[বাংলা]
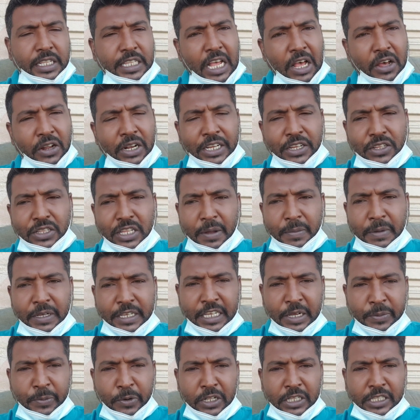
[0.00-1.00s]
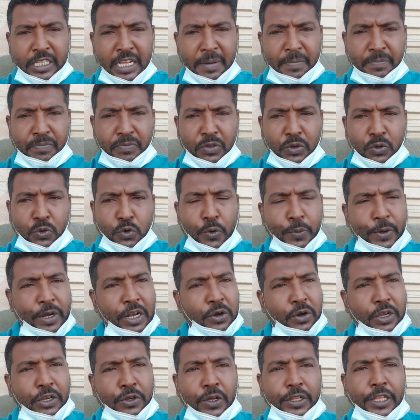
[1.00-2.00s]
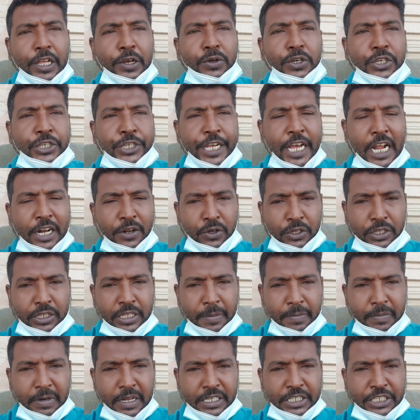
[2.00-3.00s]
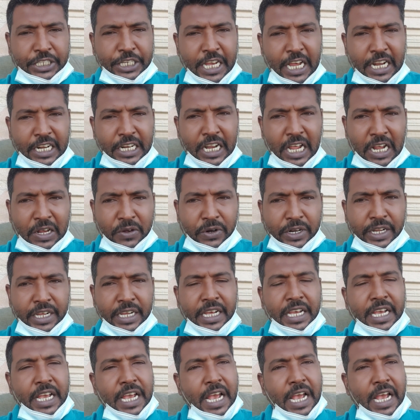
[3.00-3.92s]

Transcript: তাহলে কিন্তু আমি কি বলতাম কফিলের ওই কথাগুলো শেয়ার করতাম না শেয়ার না করে